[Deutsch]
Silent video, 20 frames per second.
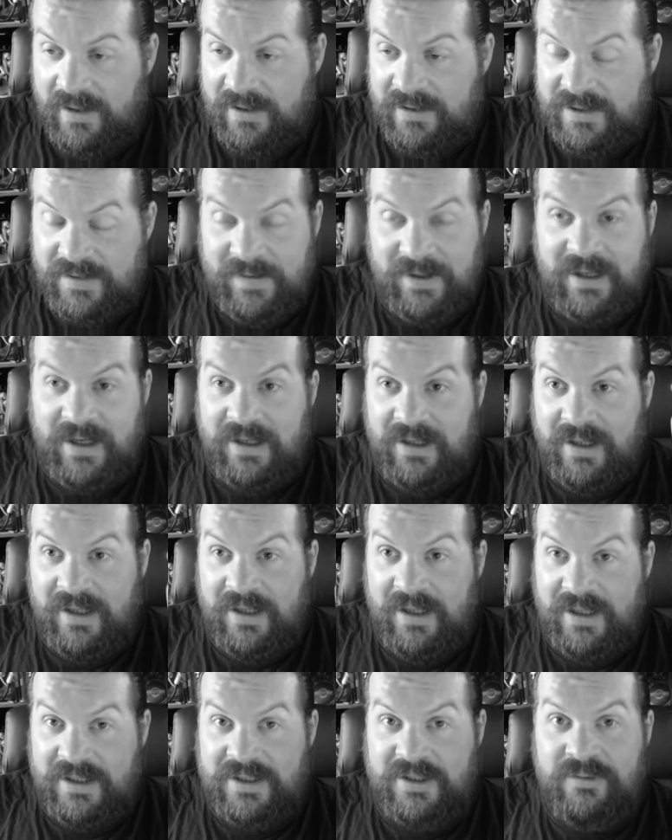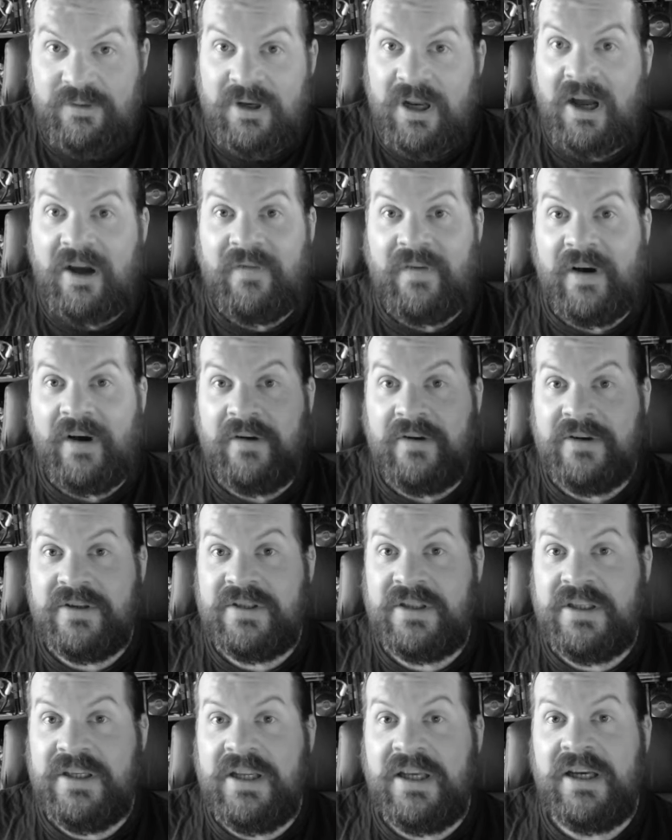Sie wirklich ist nur darauf
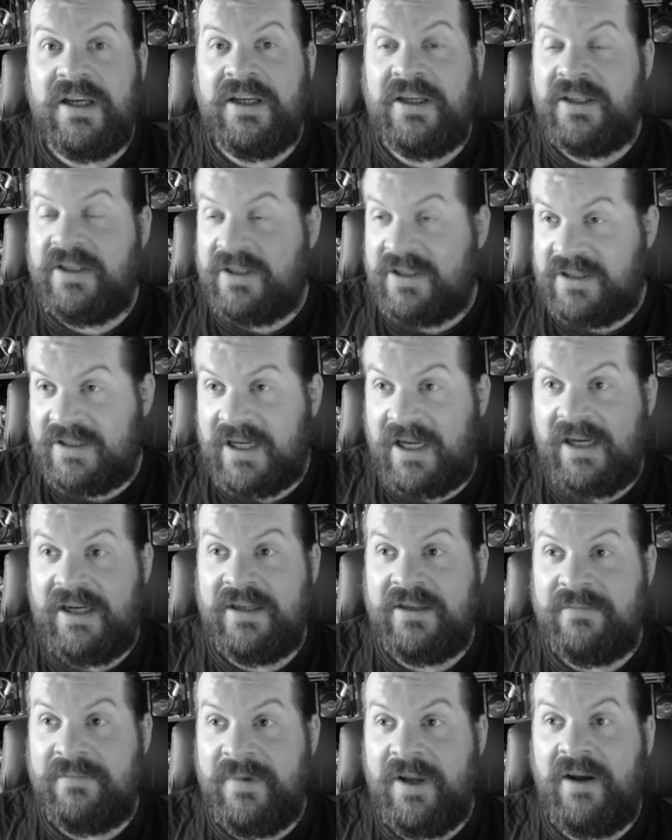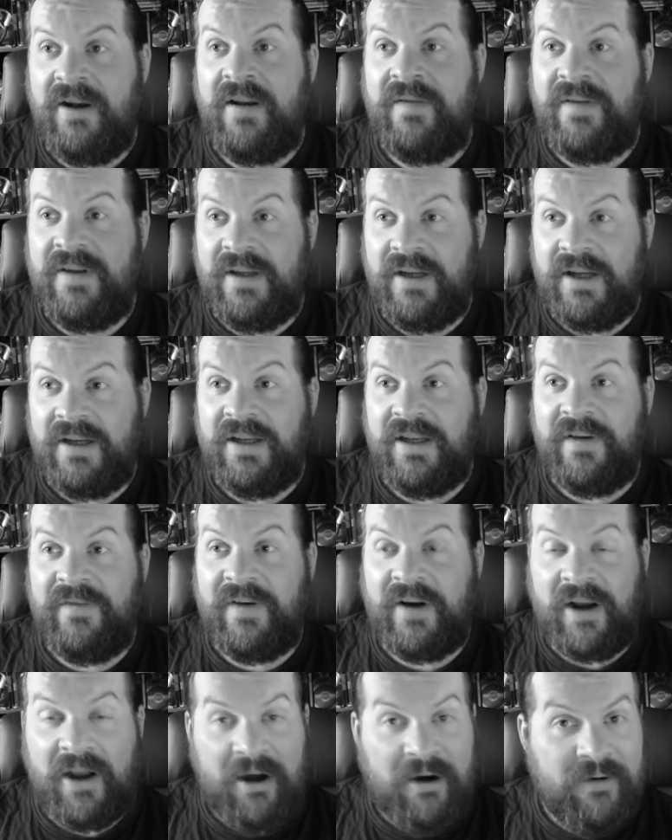aus, ihre Sachen mehr oder weniger eine
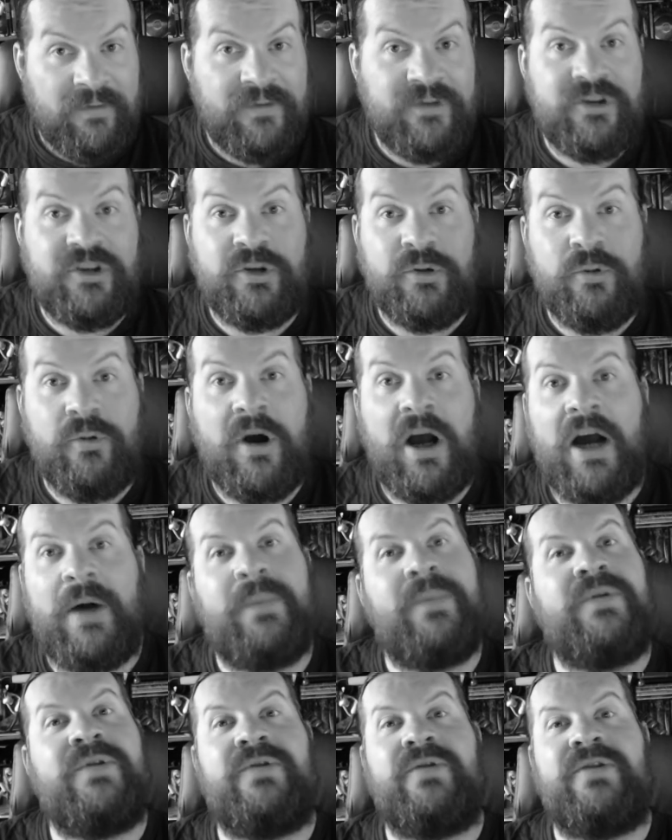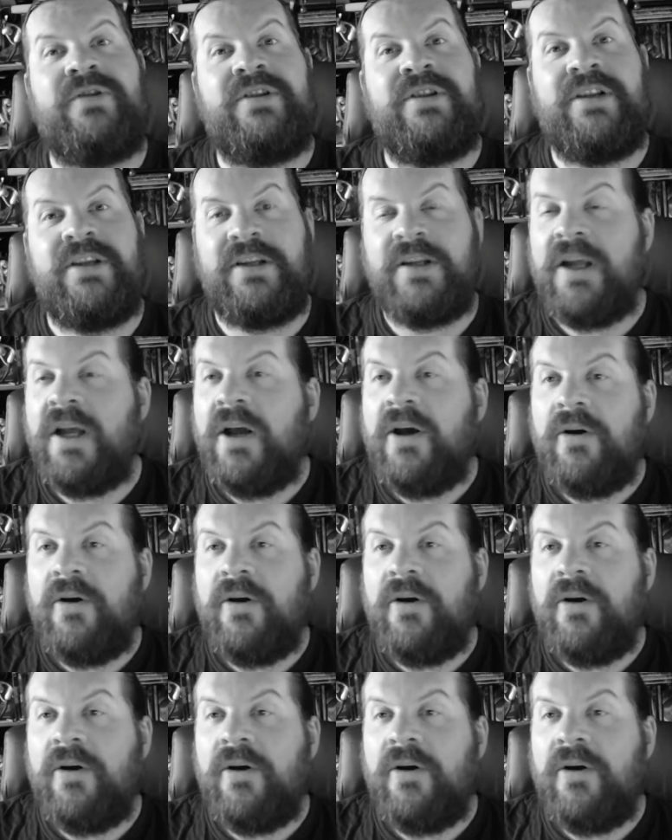Verkaufsshow abzuziehen.